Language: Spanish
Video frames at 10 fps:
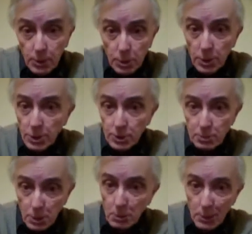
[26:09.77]
estudios
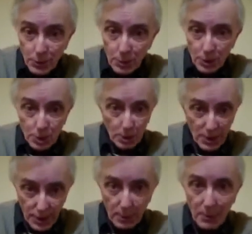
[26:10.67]
muy profundos sobre
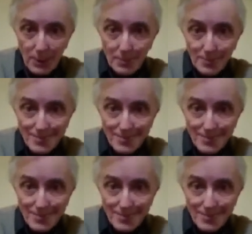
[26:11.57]
el tema.